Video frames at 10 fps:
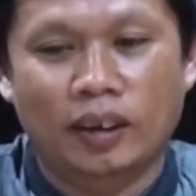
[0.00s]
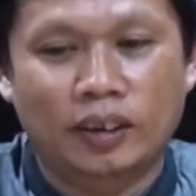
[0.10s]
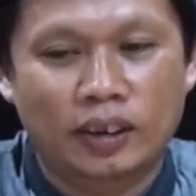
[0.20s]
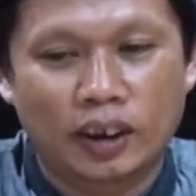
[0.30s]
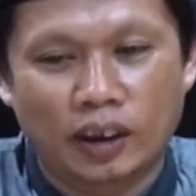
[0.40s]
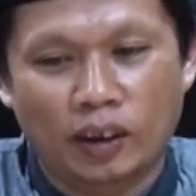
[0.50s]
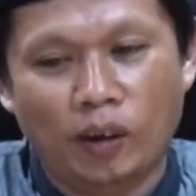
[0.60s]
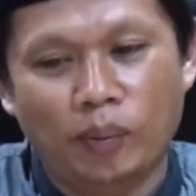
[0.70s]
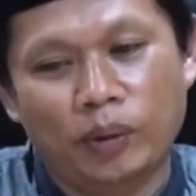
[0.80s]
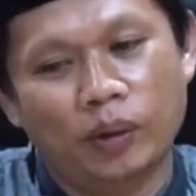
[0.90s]
sing
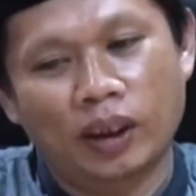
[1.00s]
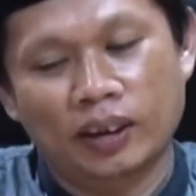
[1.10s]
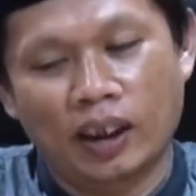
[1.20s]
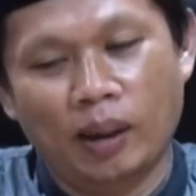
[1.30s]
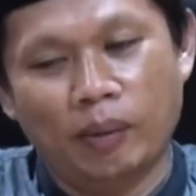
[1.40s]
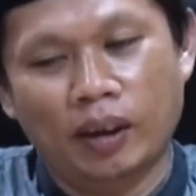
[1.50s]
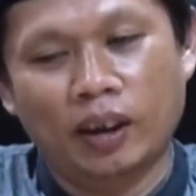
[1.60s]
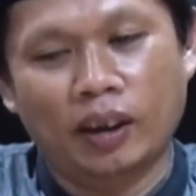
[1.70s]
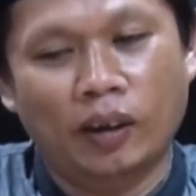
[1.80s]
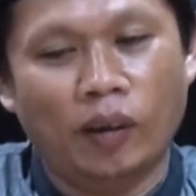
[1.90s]
nom juga ya
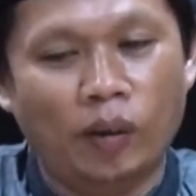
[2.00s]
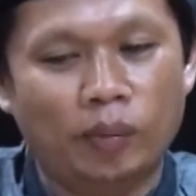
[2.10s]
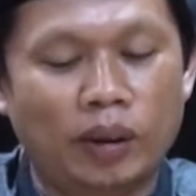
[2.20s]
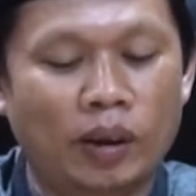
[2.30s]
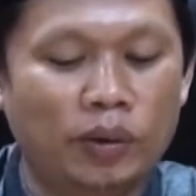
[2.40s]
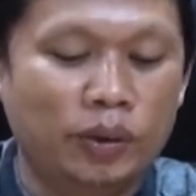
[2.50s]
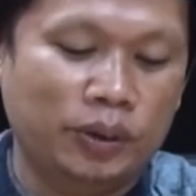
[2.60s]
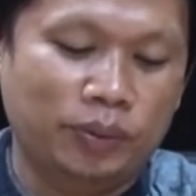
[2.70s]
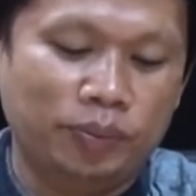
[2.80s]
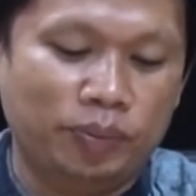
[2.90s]
selamane nom
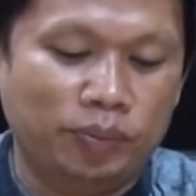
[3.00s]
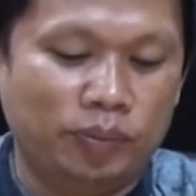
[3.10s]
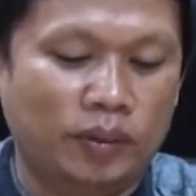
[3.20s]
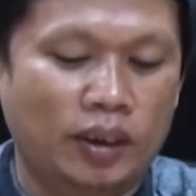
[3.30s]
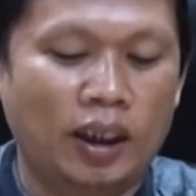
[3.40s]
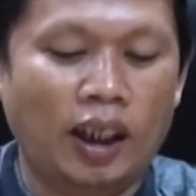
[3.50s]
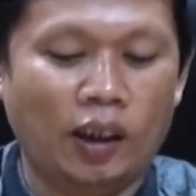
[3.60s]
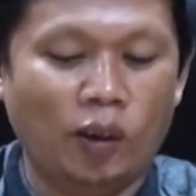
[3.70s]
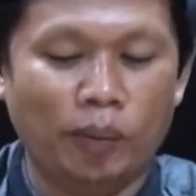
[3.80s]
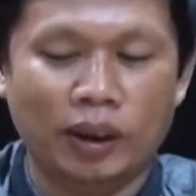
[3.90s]
terus
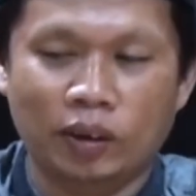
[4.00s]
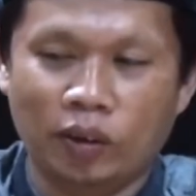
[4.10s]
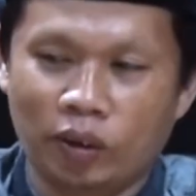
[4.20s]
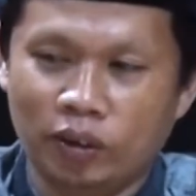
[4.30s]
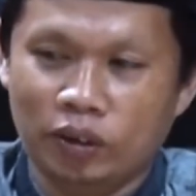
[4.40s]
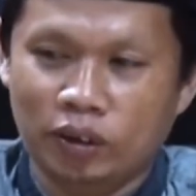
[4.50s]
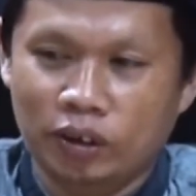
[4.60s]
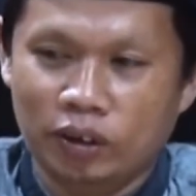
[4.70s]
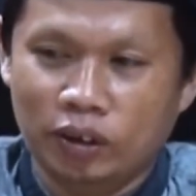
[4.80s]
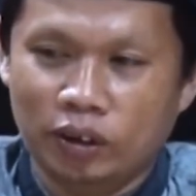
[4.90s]
hilang nomnya teko
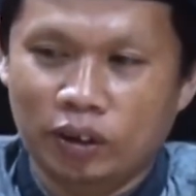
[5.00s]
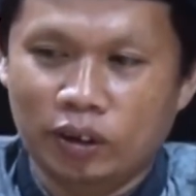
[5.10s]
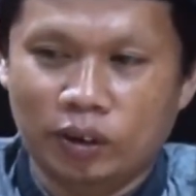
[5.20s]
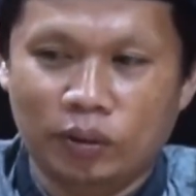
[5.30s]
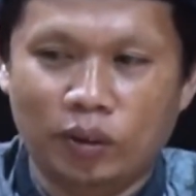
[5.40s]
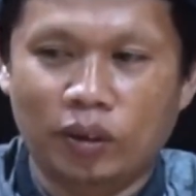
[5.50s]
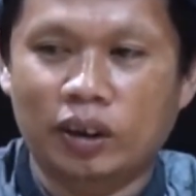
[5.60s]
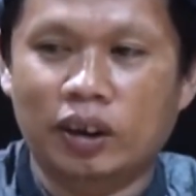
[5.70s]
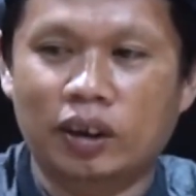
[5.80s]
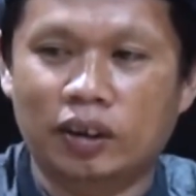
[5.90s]

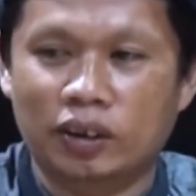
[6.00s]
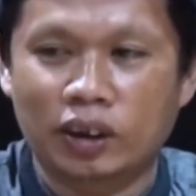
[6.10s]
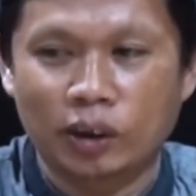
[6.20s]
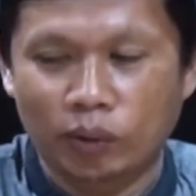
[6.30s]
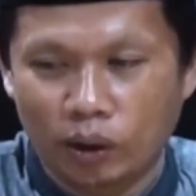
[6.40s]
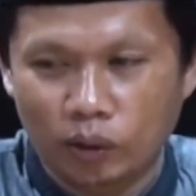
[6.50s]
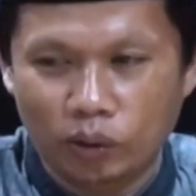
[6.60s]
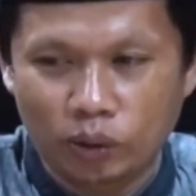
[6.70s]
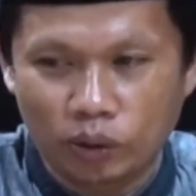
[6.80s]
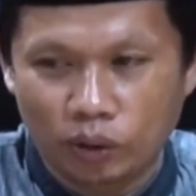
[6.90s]
tuane sing duwe
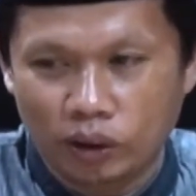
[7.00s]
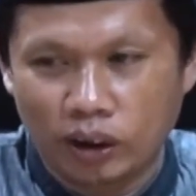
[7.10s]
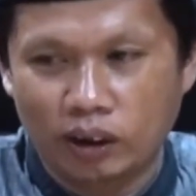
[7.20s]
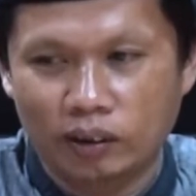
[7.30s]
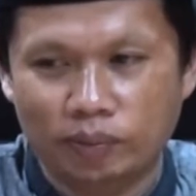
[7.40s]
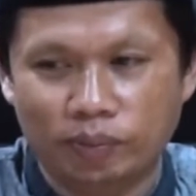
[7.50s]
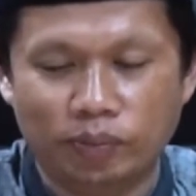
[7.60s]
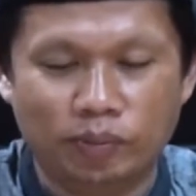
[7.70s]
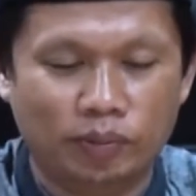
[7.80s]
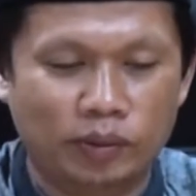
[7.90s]
untu yoga ya
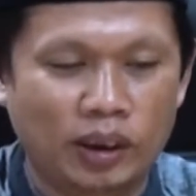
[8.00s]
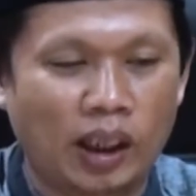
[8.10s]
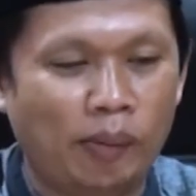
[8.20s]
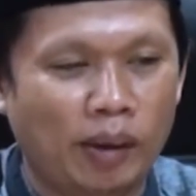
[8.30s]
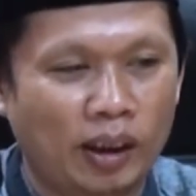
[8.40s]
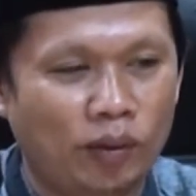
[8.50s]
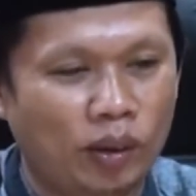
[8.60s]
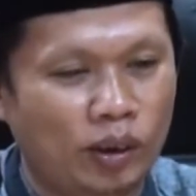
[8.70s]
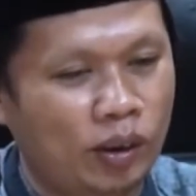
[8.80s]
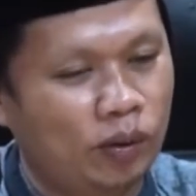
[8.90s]
selamane
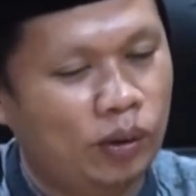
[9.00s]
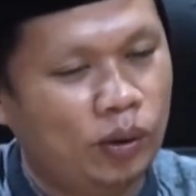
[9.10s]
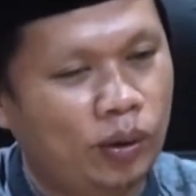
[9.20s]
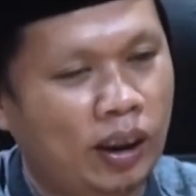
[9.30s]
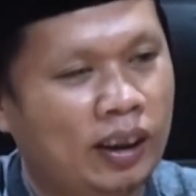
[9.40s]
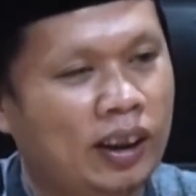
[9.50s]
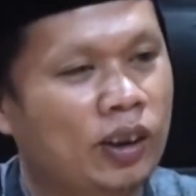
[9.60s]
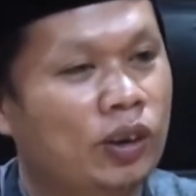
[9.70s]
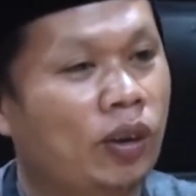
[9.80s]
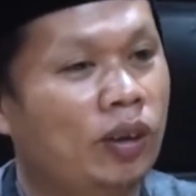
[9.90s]
duwe untu kadang
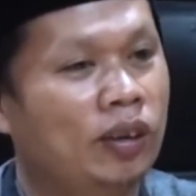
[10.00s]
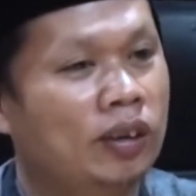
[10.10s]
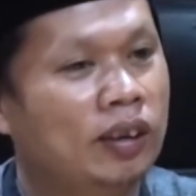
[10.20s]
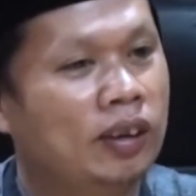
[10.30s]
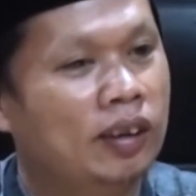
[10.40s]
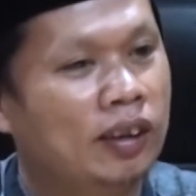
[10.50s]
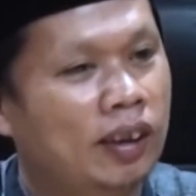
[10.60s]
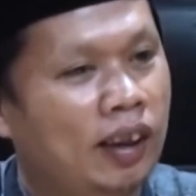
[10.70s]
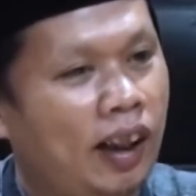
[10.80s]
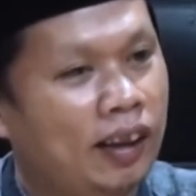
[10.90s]
iso
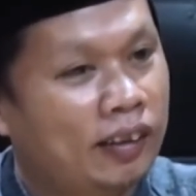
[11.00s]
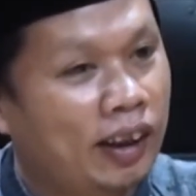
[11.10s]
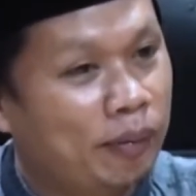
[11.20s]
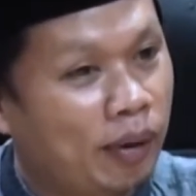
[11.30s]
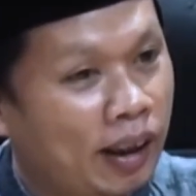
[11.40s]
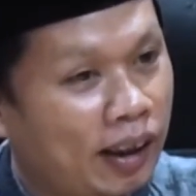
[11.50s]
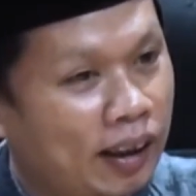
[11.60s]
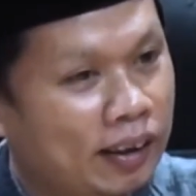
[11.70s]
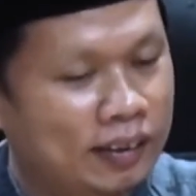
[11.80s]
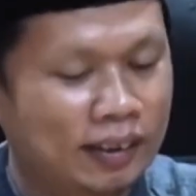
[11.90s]
entek
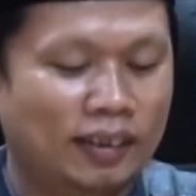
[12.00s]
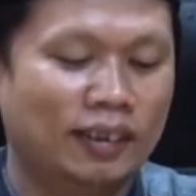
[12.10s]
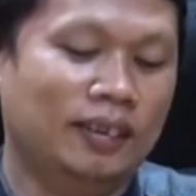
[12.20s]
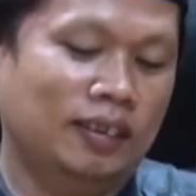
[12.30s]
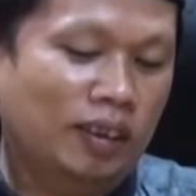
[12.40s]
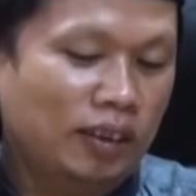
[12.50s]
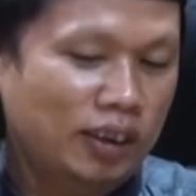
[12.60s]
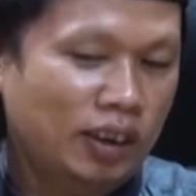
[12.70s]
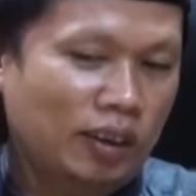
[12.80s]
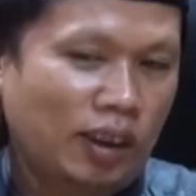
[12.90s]
barang eta ya
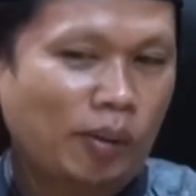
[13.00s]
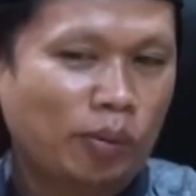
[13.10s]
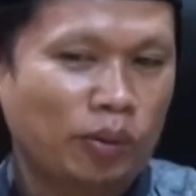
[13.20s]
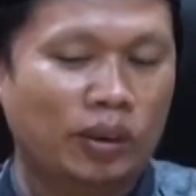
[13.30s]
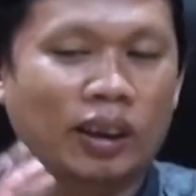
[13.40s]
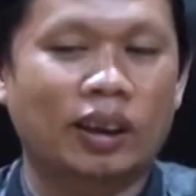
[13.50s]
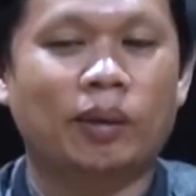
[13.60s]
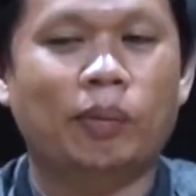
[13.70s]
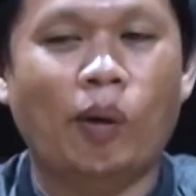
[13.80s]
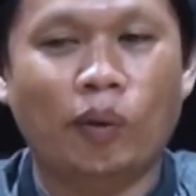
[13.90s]
sing
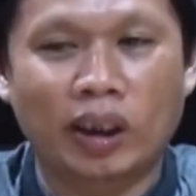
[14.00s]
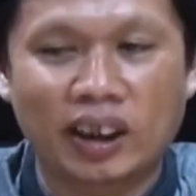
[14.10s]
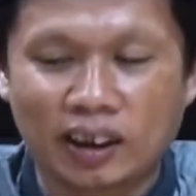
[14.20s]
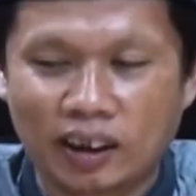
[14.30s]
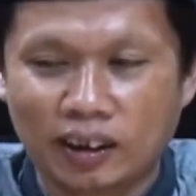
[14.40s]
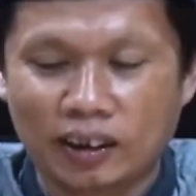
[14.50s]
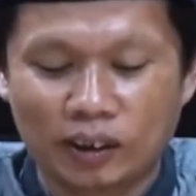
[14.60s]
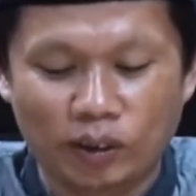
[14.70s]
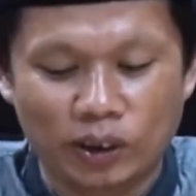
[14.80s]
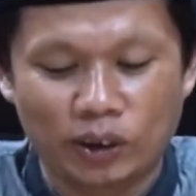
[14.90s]
rambute mau ireng
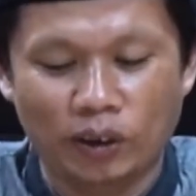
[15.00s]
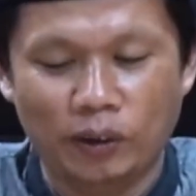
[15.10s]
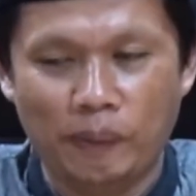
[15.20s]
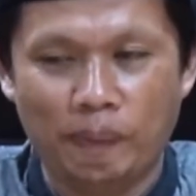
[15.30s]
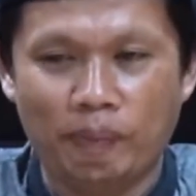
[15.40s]
yo ya iso